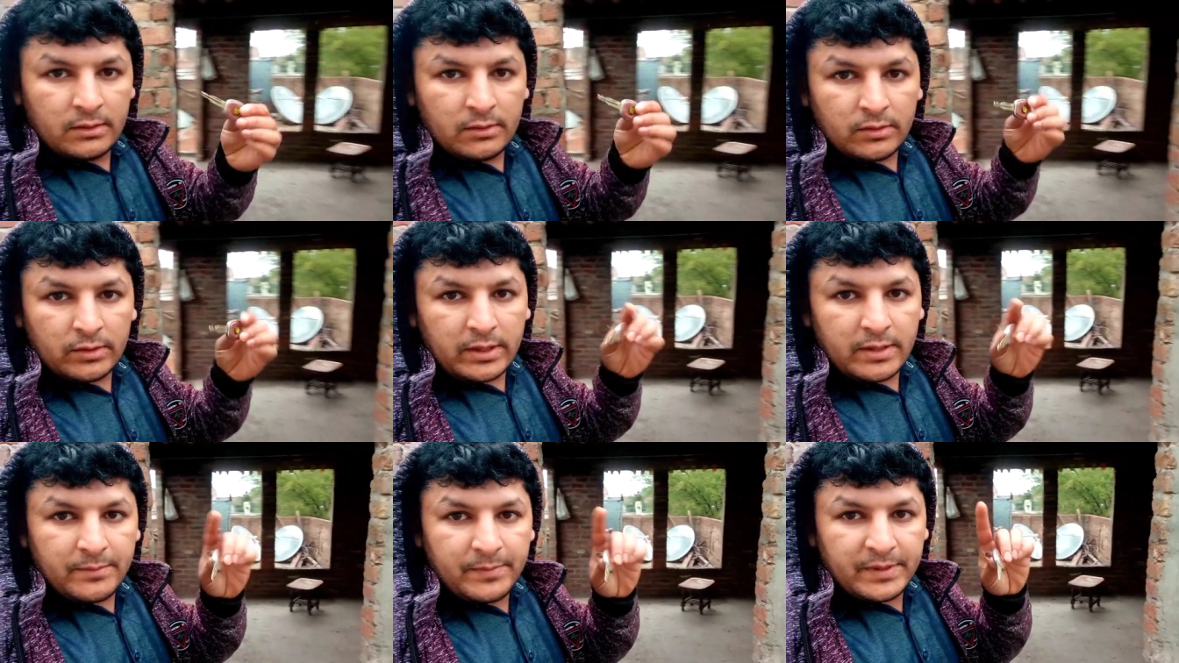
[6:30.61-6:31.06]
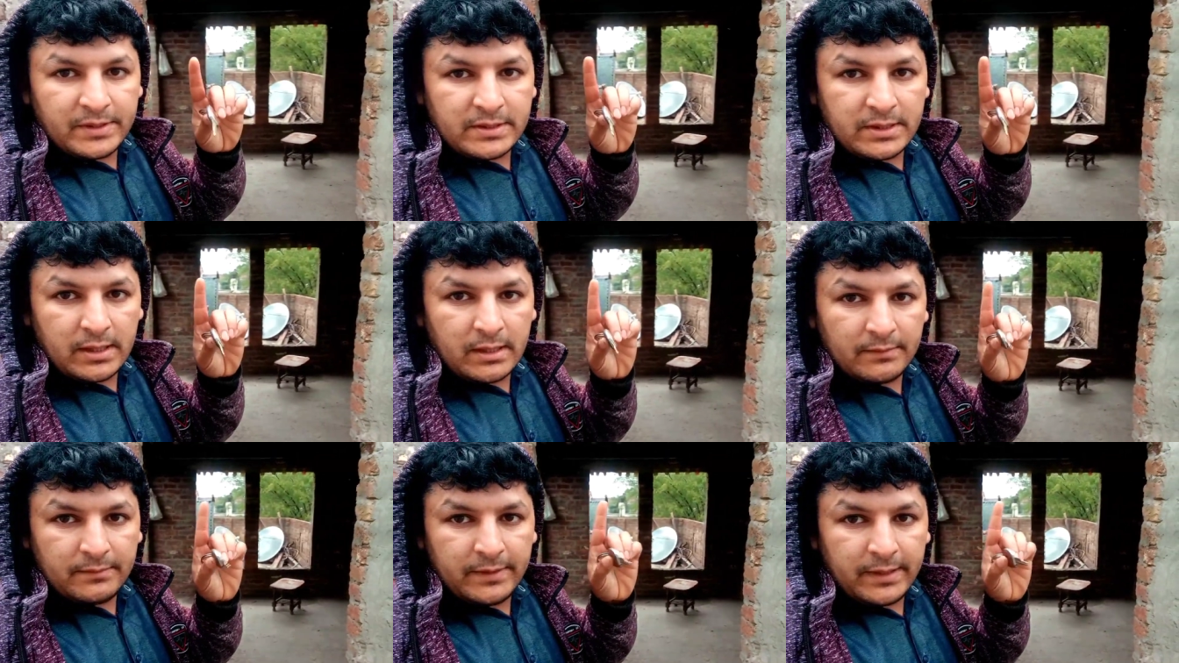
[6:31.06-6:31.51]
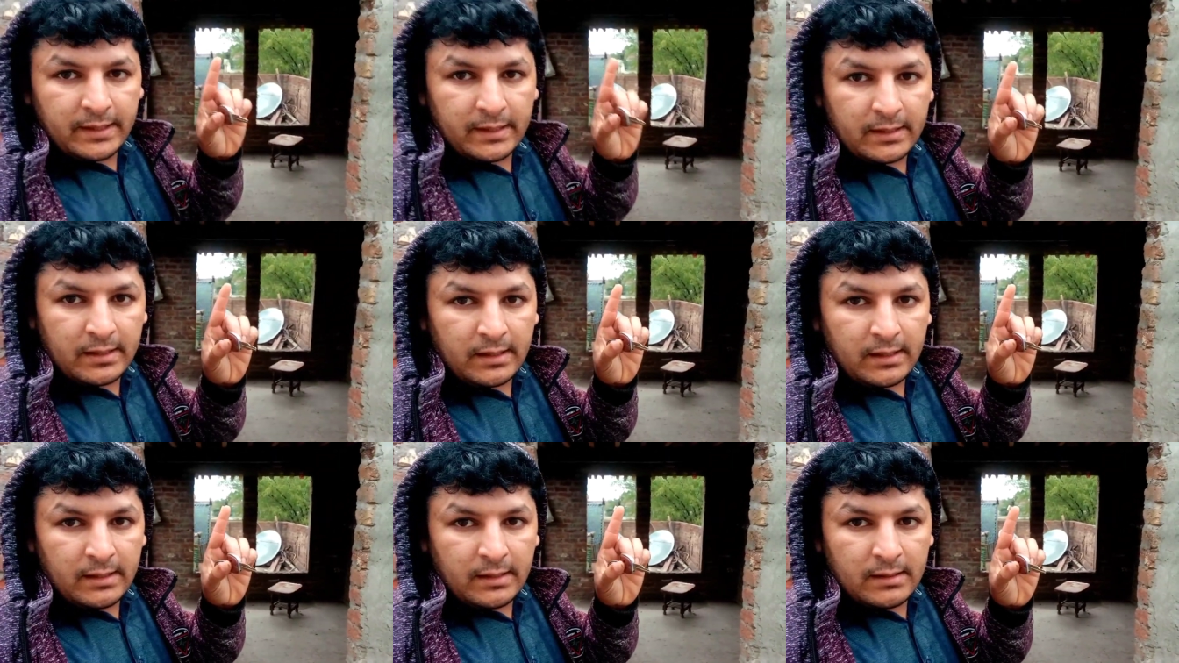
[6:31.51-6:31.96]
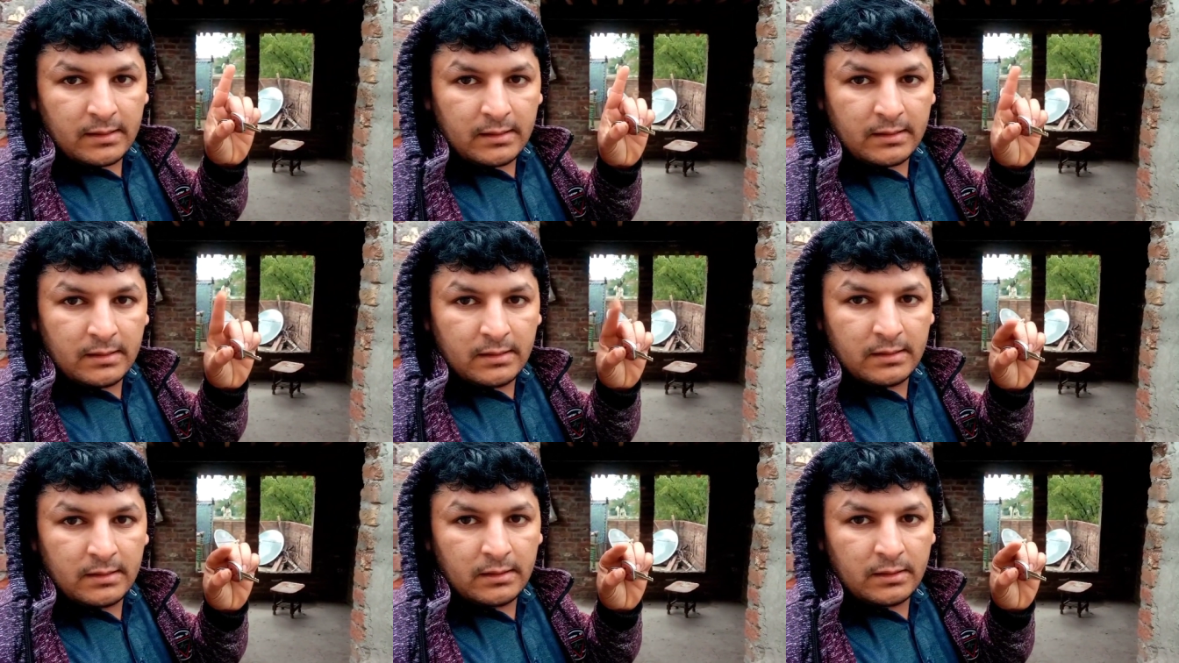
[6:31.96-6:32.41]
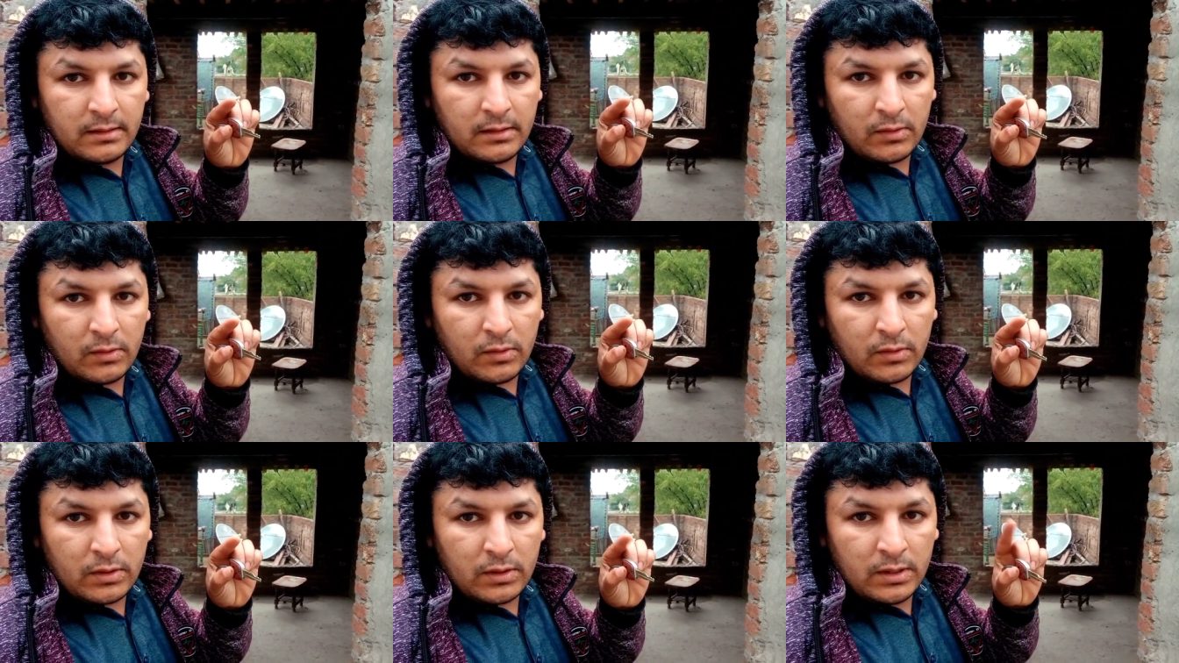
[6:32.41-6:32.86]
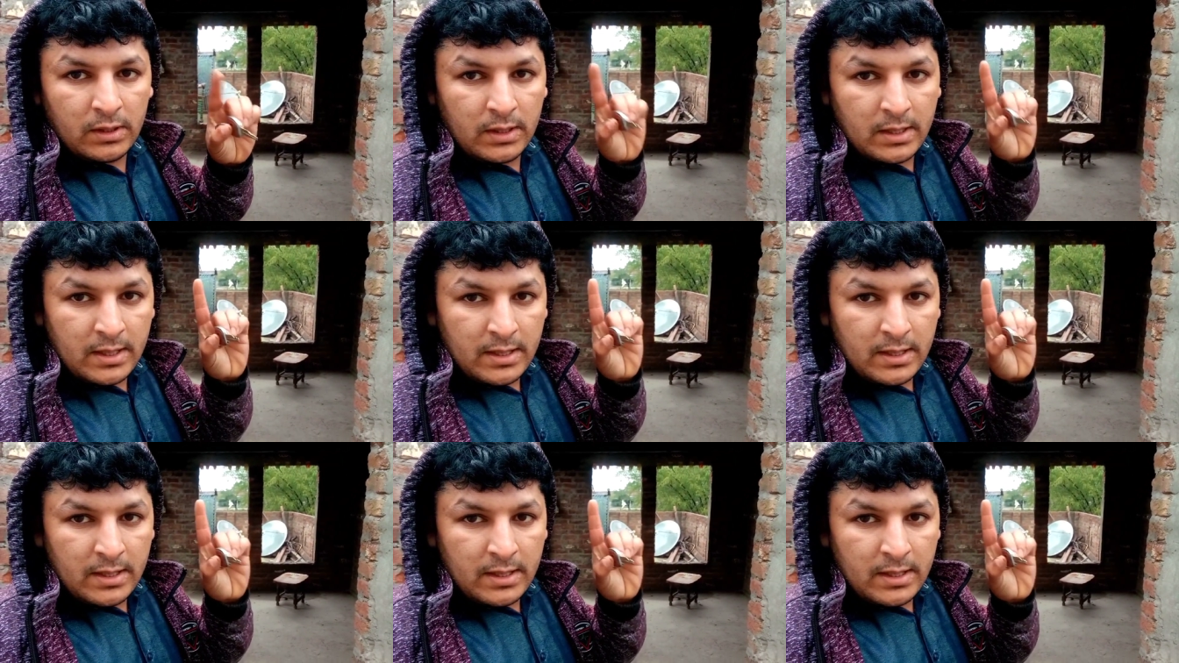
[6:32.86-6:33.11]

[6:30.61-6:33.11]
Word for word: तो ये पीछे आप देख रहे हैं लोग